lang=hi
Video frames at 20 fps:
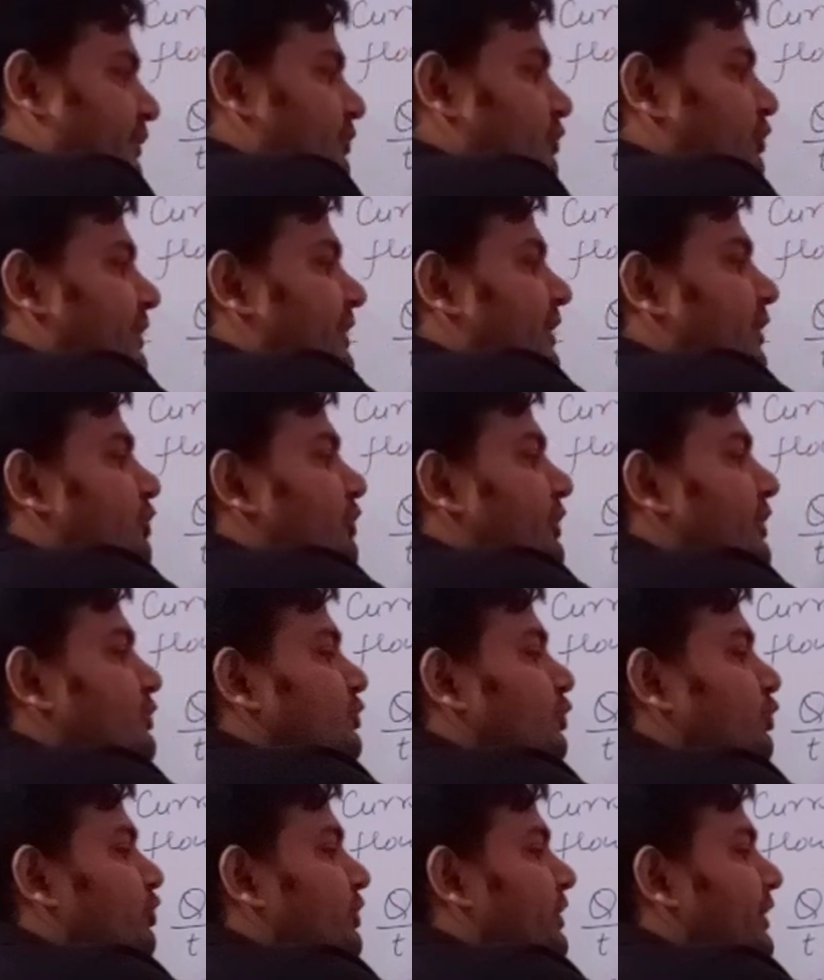तो क्या होगा
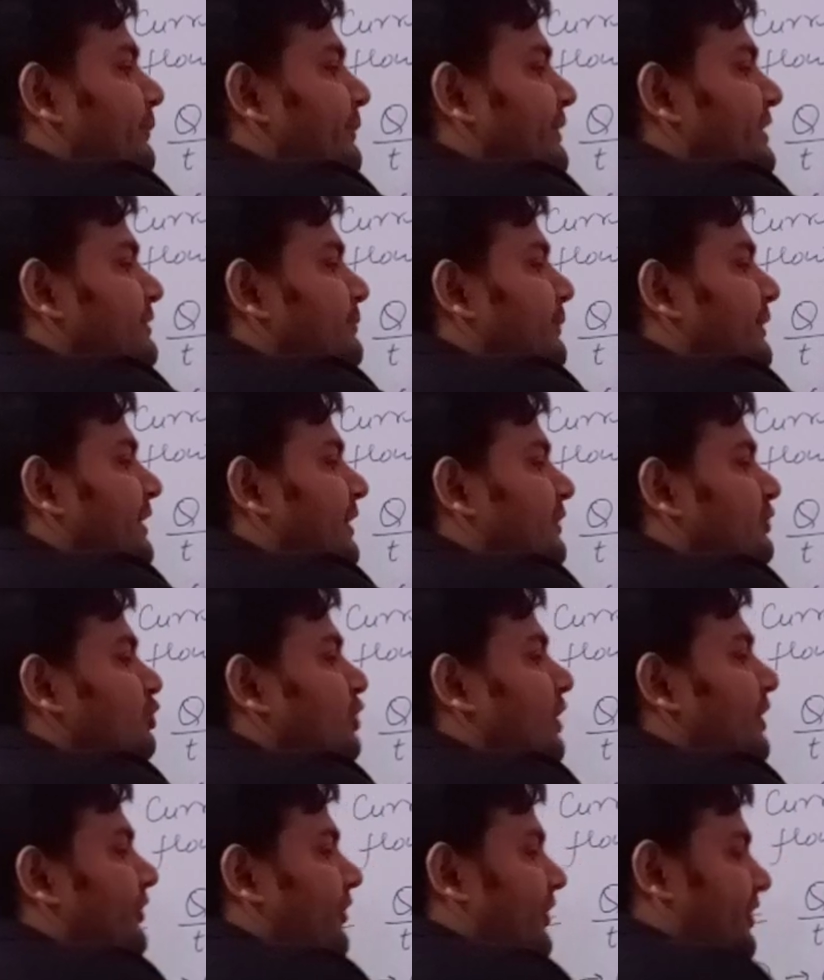दोनों के बीच में या तो
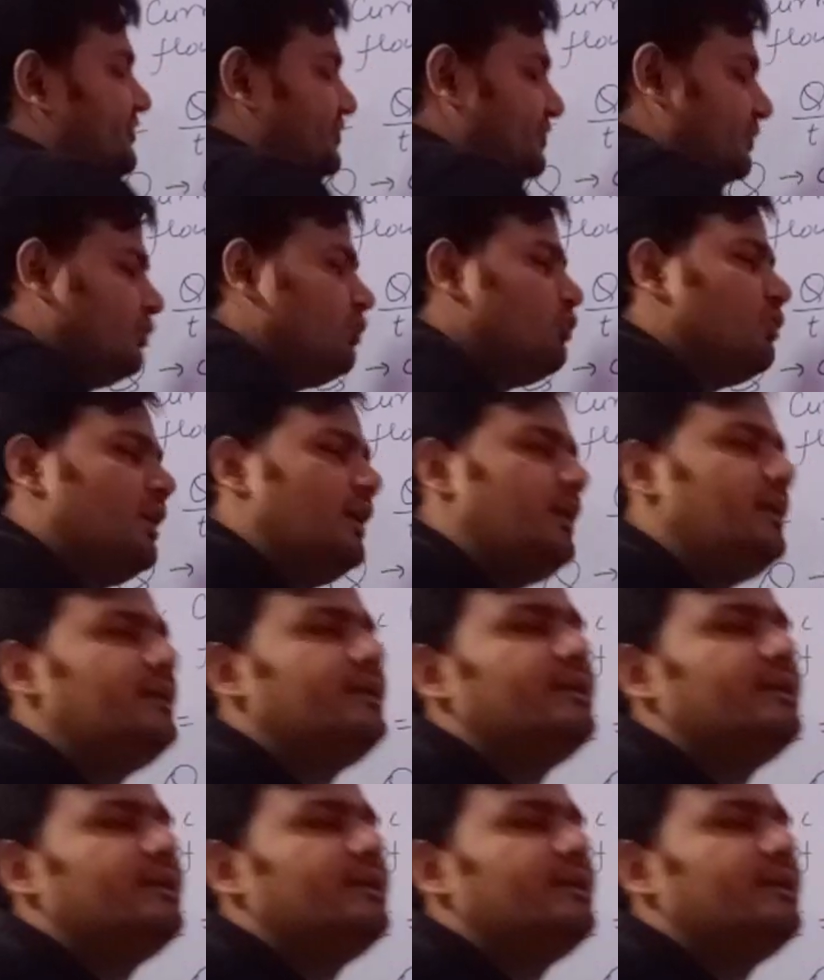अट्रैक्शन होगा